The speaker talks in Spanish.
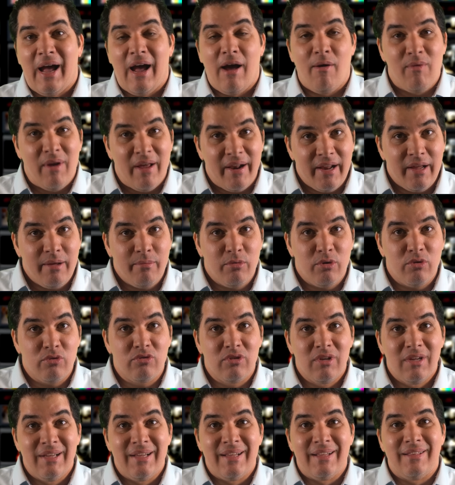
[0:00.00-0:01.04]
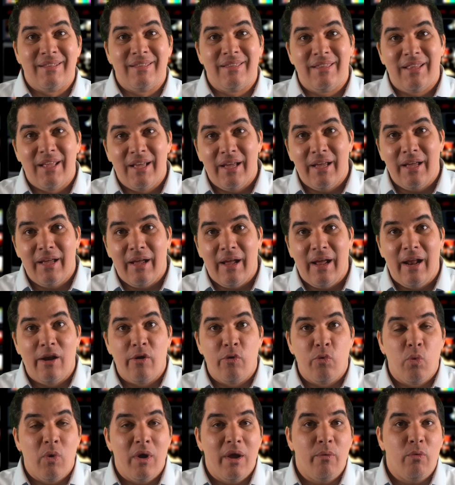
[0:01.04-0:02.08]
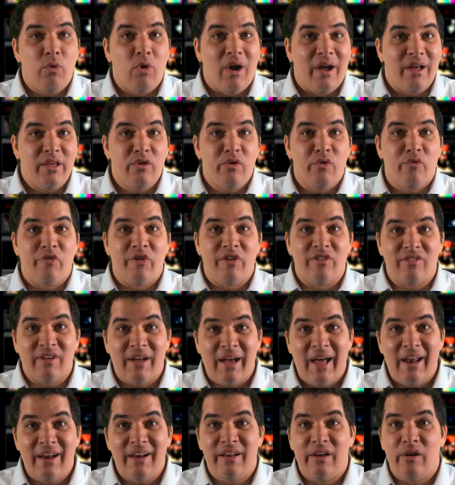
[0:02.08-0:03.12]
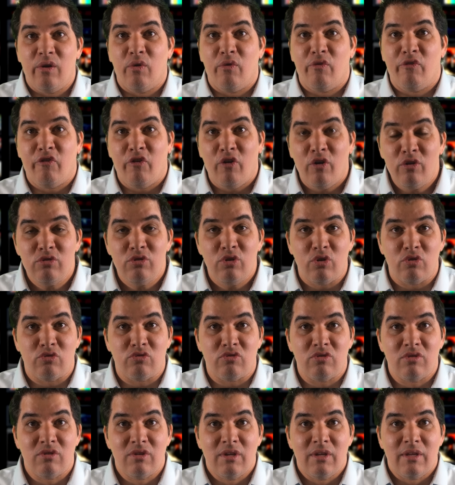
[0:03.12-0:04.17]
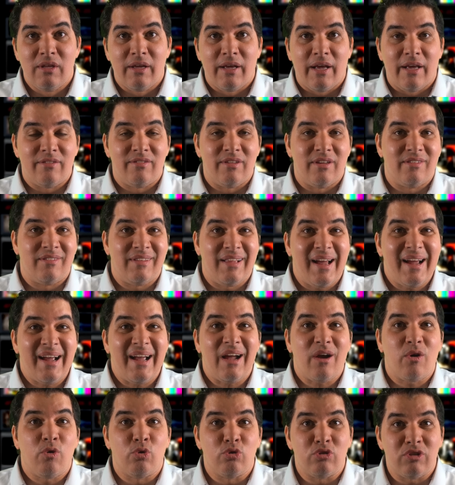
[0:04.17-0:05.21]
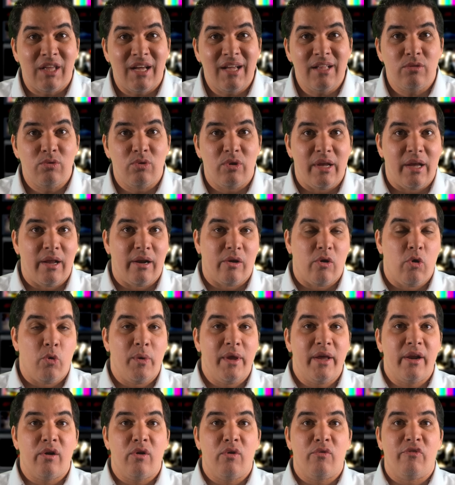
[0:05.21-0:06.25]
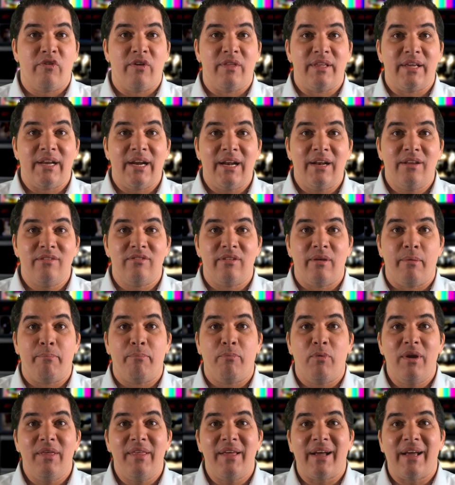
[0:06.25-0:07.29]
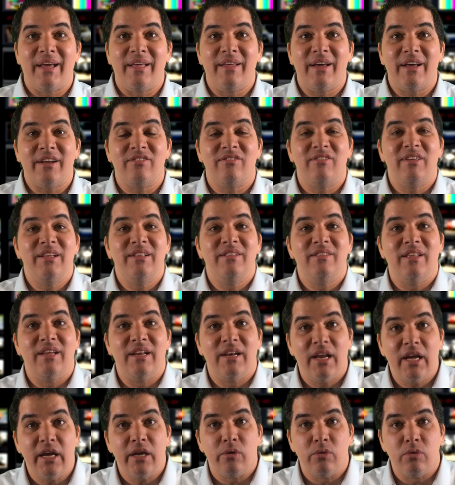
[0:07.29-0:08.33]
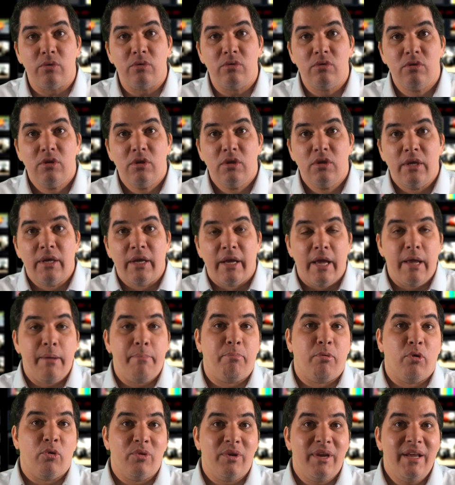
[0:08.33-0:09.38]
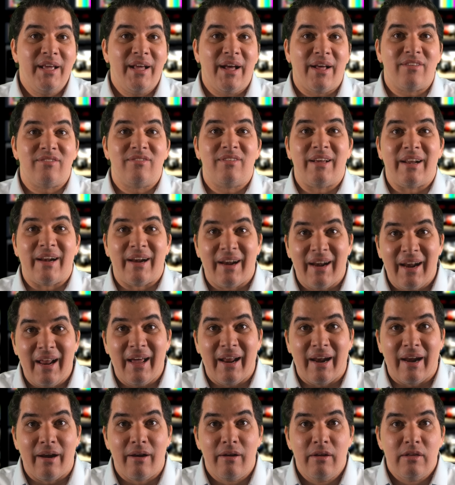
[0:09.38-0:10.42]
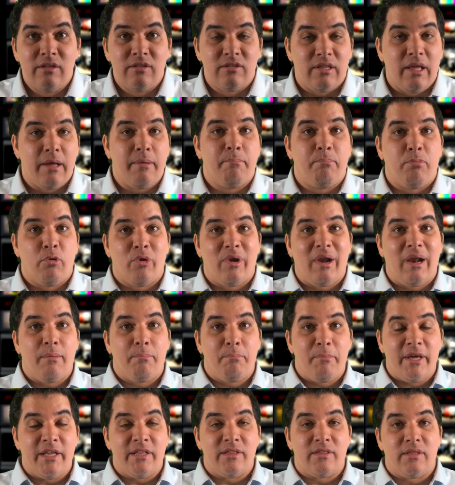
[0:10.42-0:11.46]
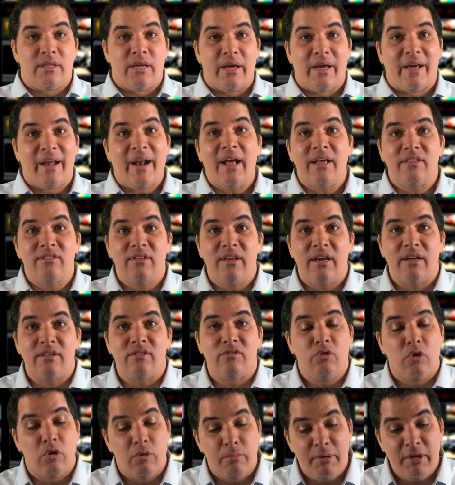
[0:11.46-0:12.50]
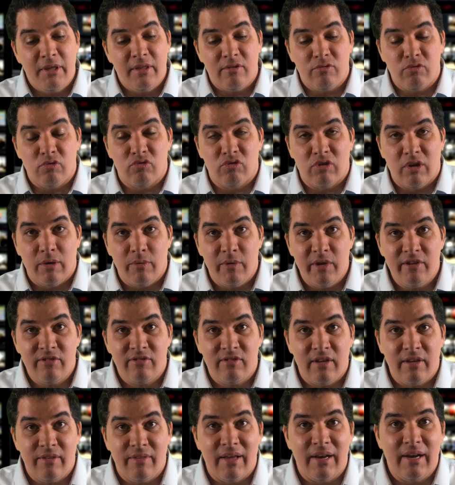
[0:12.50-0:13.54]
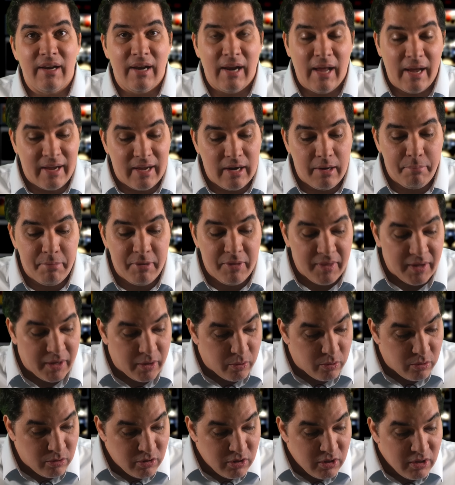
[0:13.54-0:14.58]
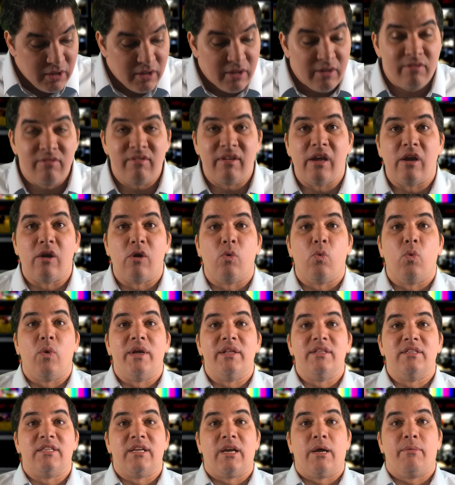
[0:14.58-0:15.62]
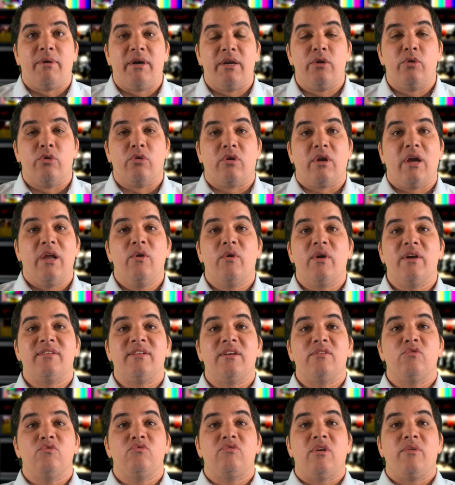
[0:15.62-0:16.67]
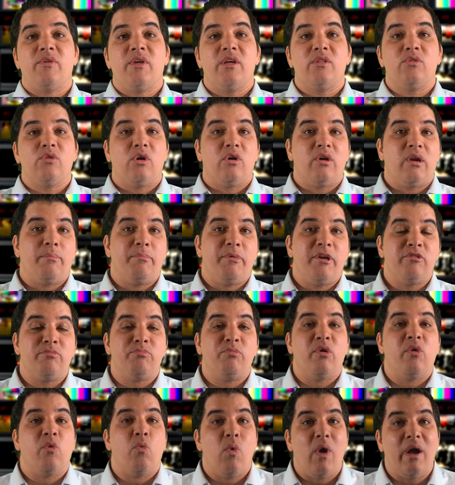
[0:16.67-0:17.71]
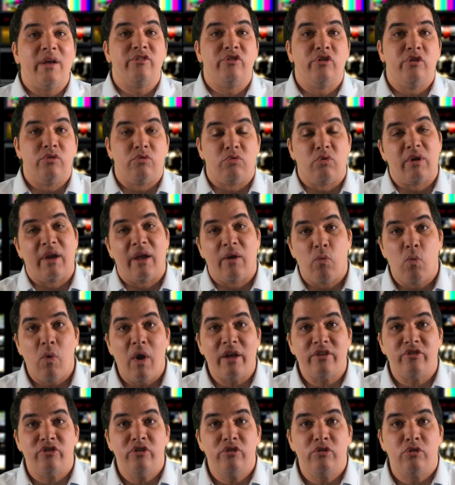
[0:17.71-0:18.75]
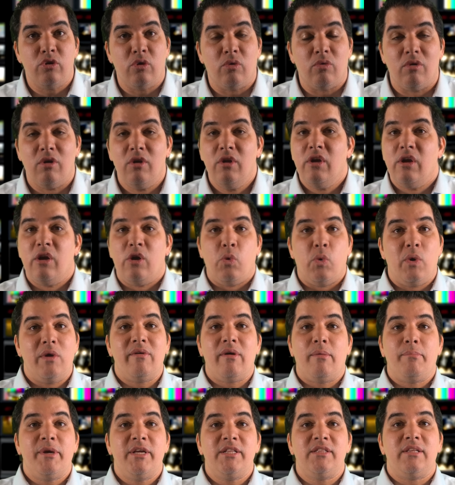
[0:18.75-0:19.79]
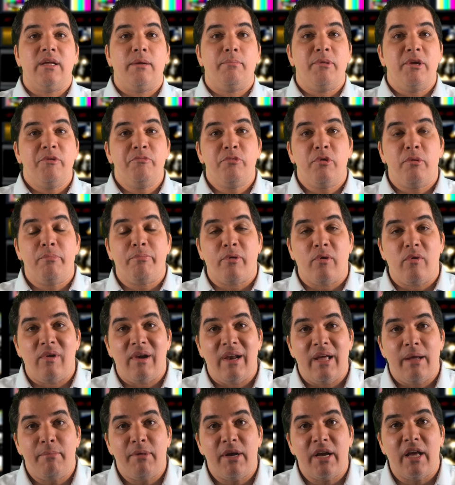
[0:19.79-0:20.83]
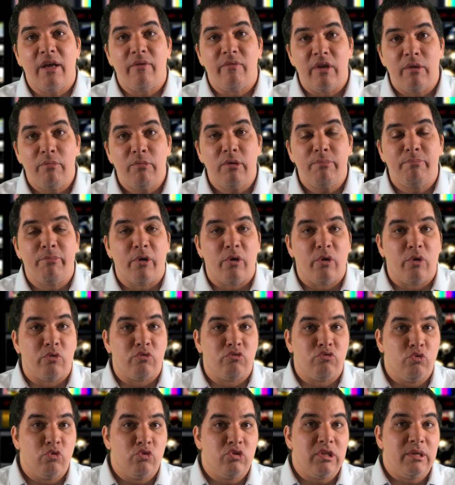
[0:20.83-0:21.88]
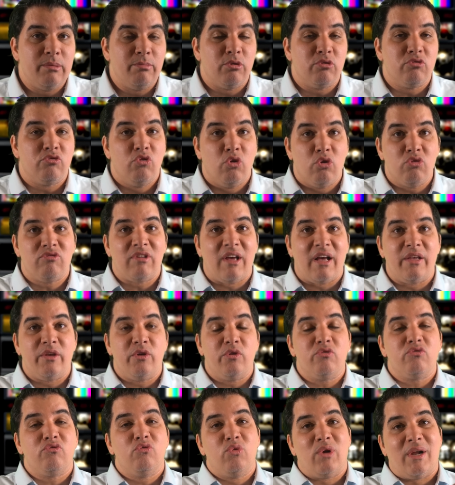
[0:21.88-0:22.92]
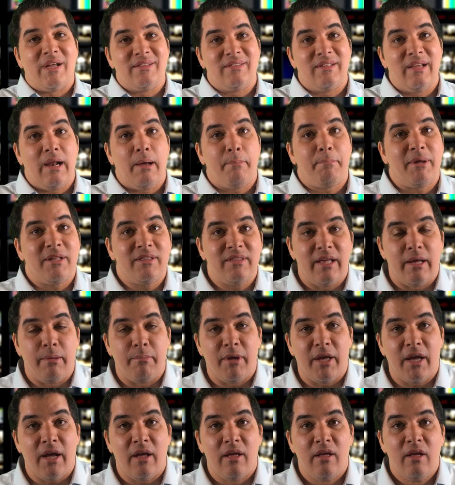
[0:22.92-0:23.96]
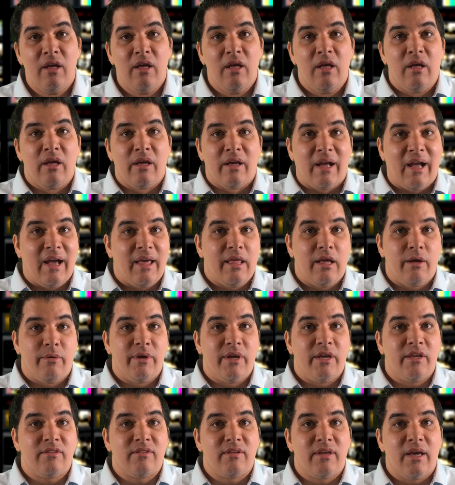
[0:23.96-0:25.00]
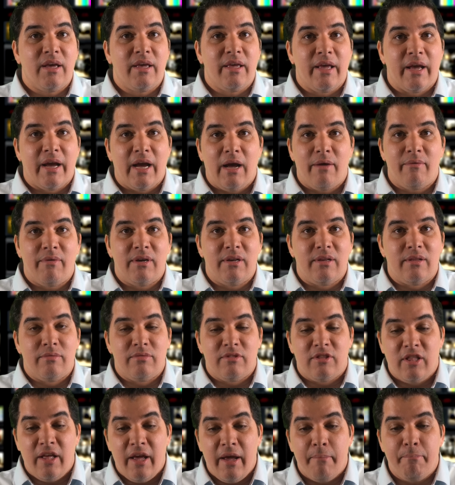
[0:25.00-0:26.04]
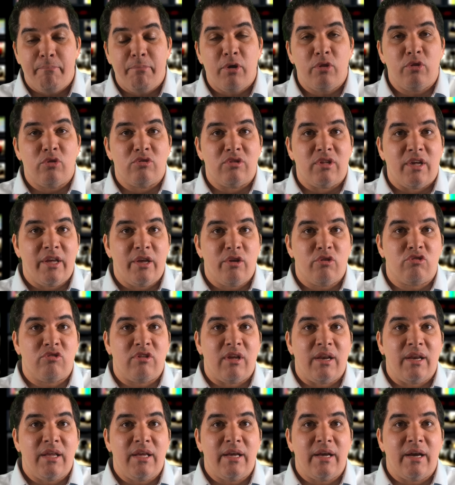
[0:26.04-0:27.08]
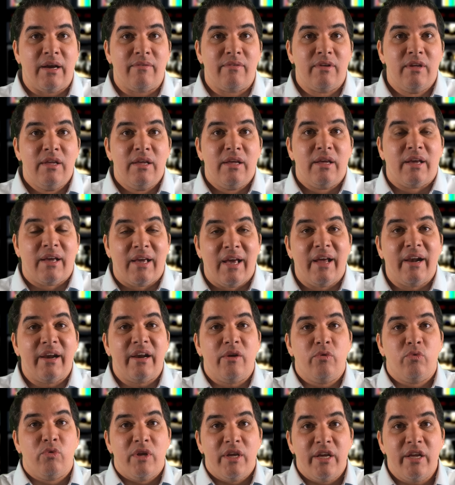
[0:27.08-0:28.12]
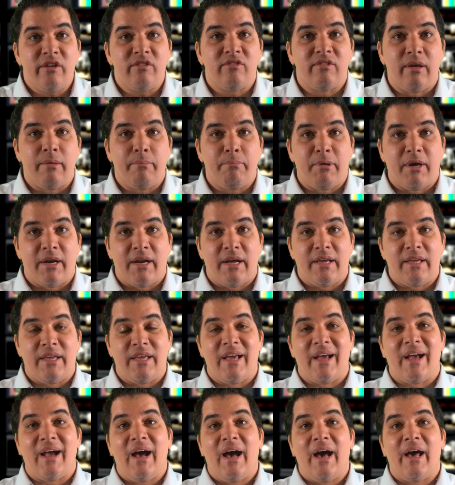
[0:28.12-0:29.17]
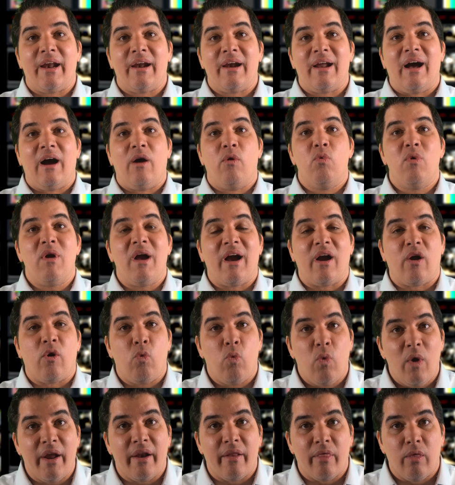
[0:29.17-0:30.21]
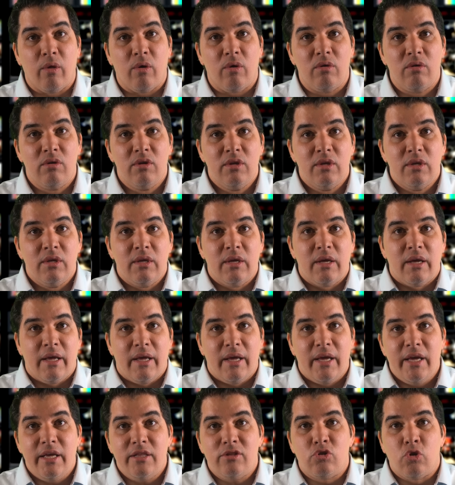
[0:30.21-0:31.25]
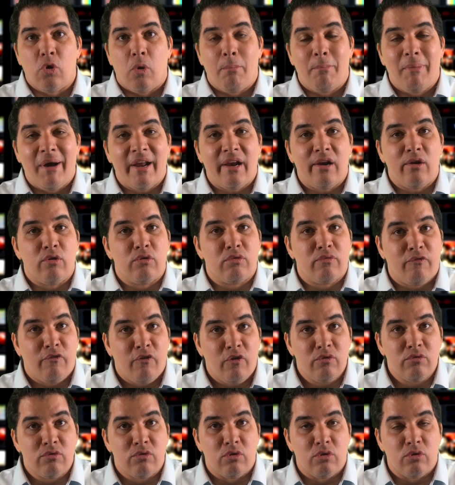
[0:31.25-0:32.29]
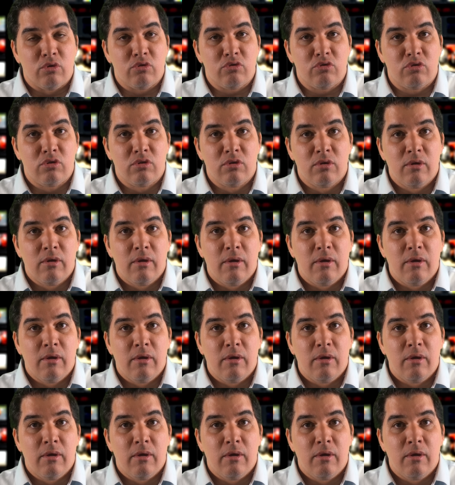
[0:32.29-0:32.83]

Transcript: Hablaremos del nuevo año fiscal y los fondos que se están agotando y el gobierno federal se puede quedar sin dinero y podría cerrar temporalmente. Gracias, no olvide suscribirse y darle like al video si encuentra valor. ¿Qué es lo que está sucediendo ahora mismo en Washington? En Washington, nuevamente el mismo problema que vimos por los últimos dos años durante la pandemia, cada vez que llegaba el tiempo donde ellos tenían que reunirse para llegar a un acuerdo y tomar los fondos